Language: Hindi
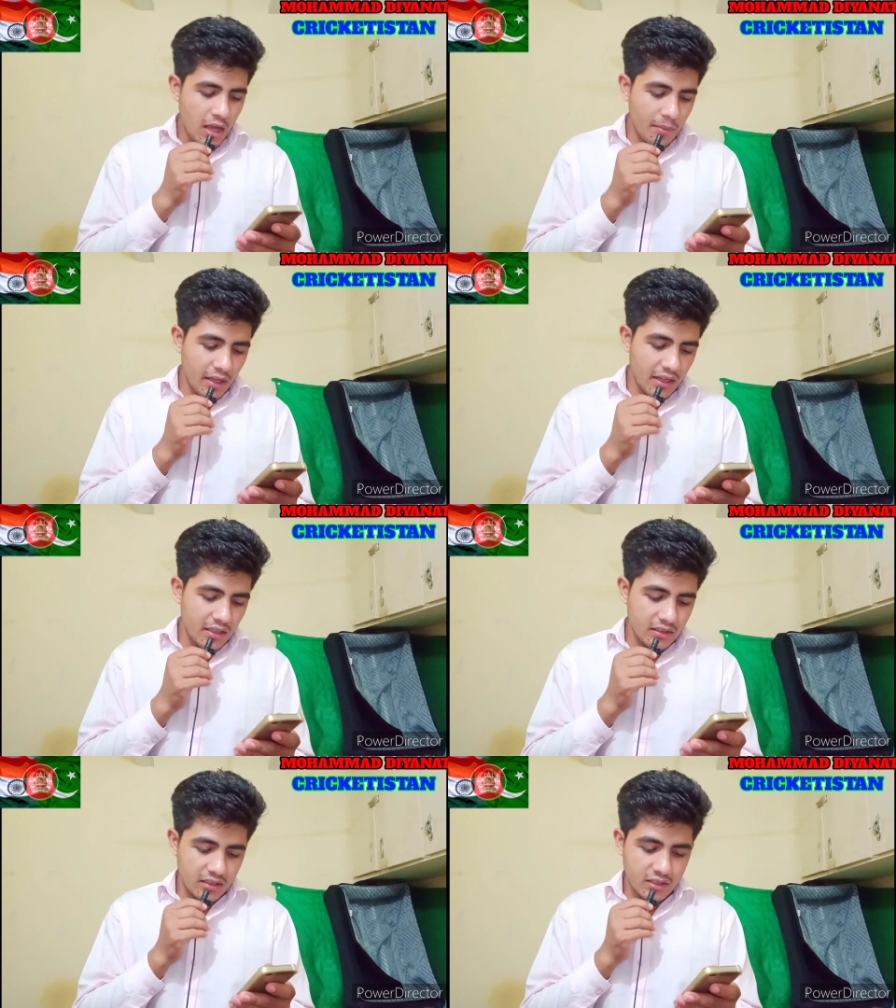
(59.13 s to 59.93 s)
हमारे
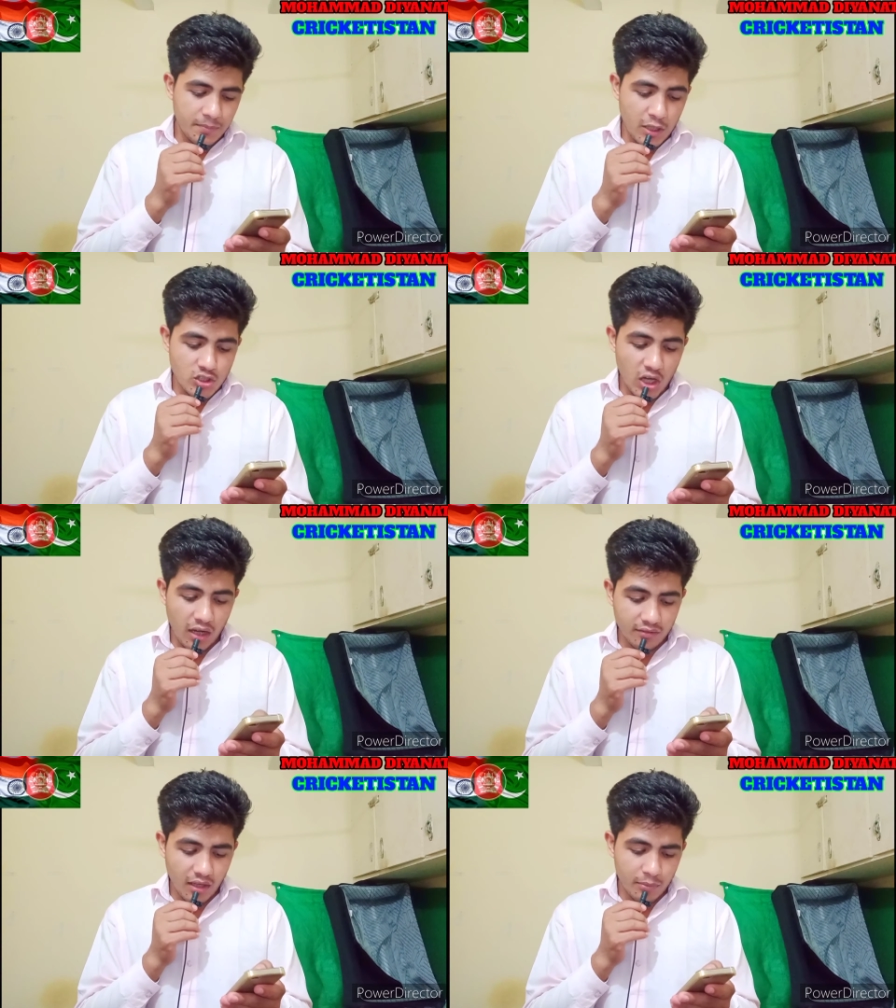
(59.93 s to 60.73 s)
दीपक
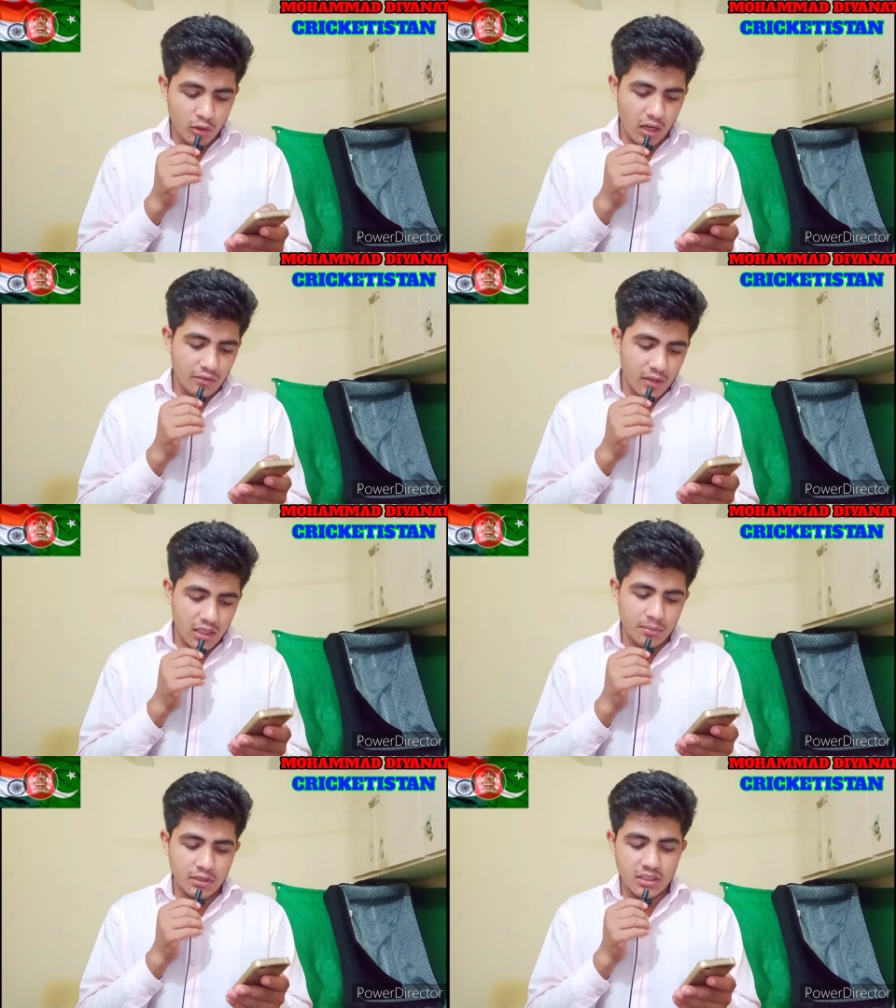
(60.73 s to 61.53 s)
चार साहब ने ने और आज
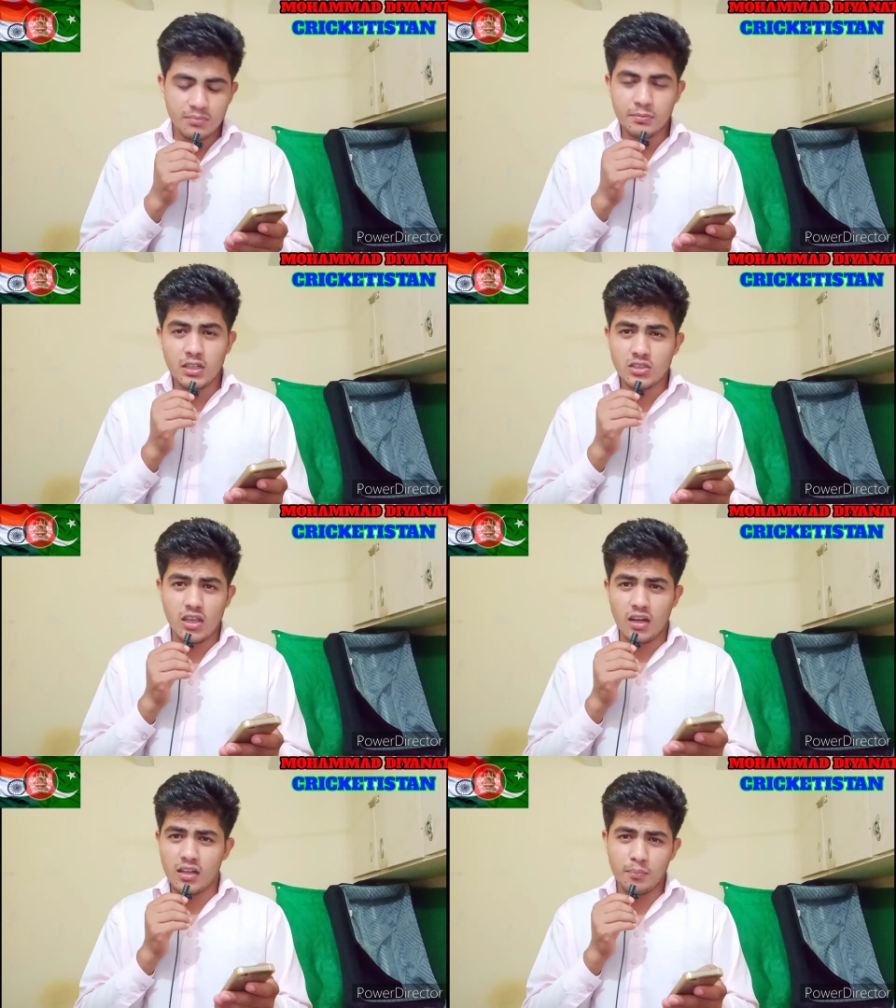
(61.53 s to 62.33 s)
वाकई में दीप
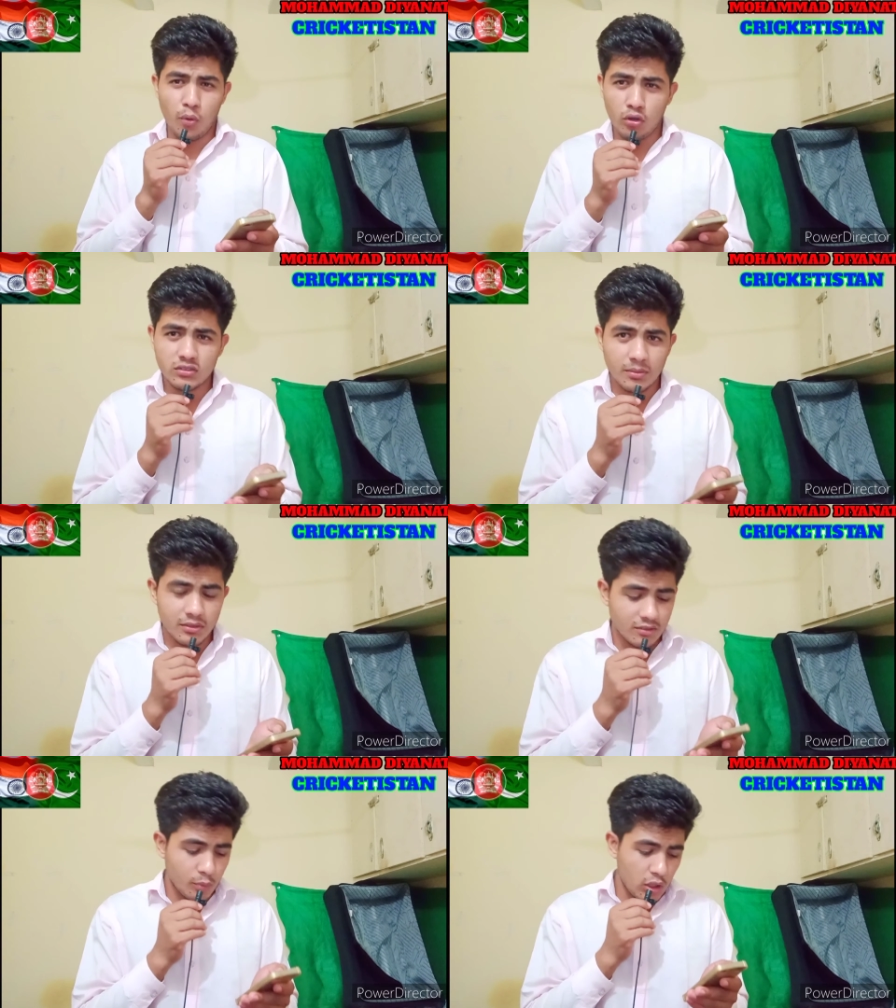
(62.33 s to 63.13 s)
चहर ने बहुत
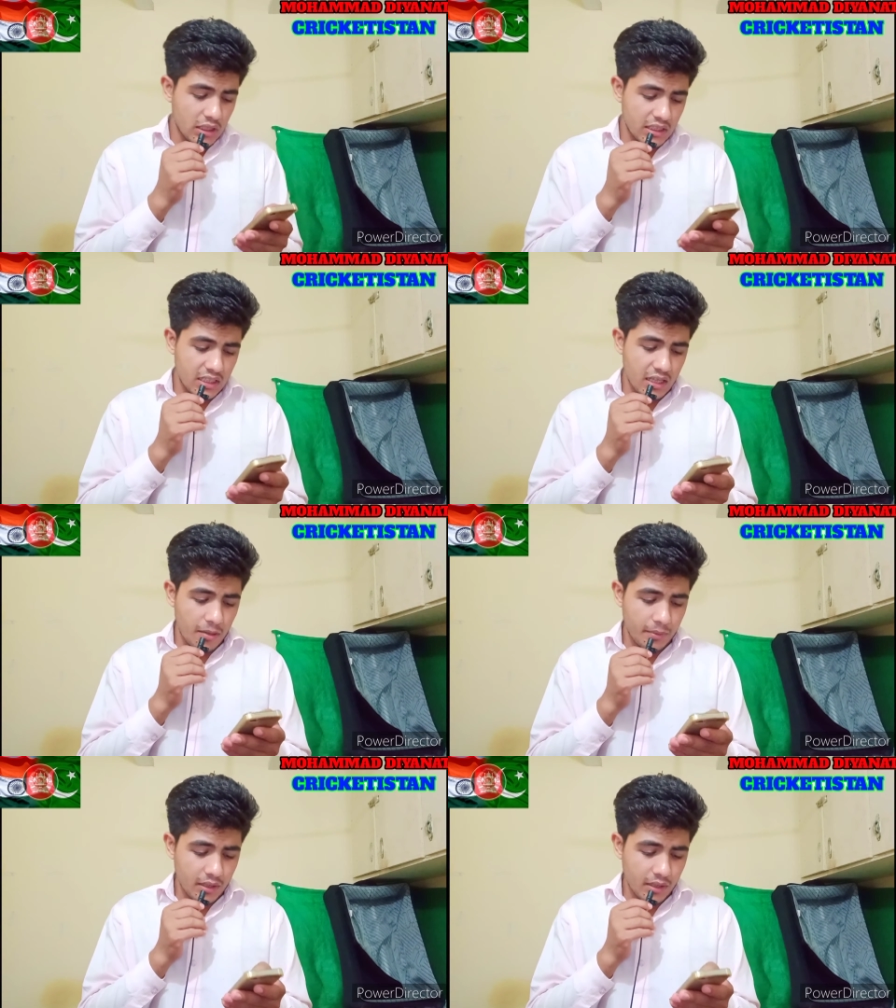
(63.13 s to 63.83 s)
ज़बरदस्त बॉलिंग किया यहाँ